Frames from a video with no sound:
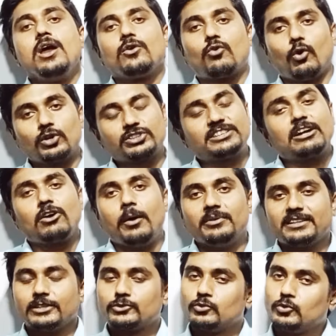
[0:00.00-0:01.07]
কোর্সটা কবে
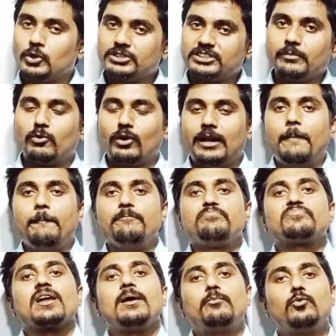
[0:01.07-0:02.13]
থেকে শুরু হচ্ছে বললাম
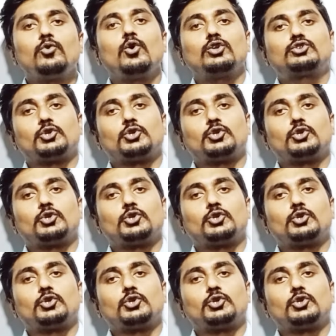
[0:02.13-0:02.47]
পুরো